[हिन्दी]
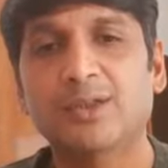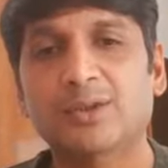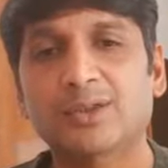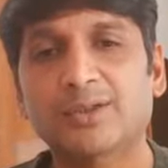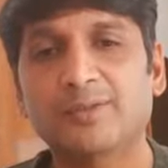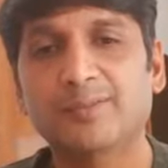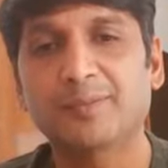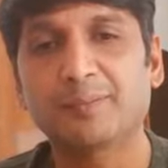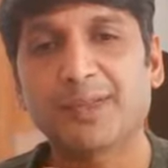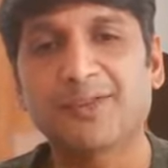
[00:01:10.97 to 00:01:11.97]
तो सिर्फ
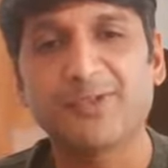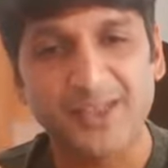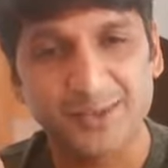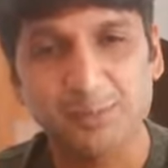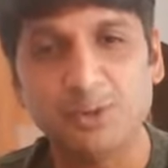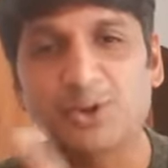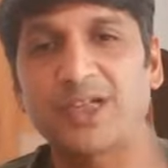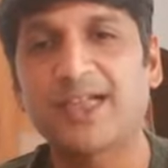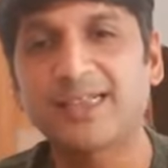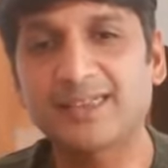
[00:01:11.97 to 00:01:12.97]
मेरा फेसबुक
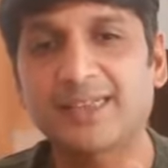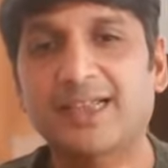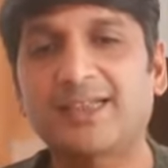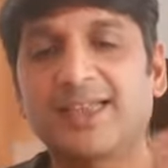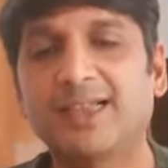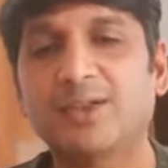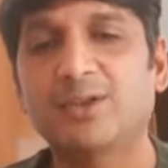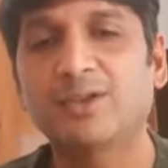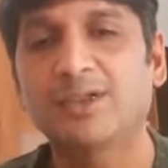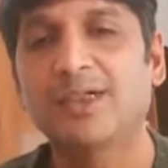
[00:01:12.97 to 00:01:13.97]
या इंस्टा देख लो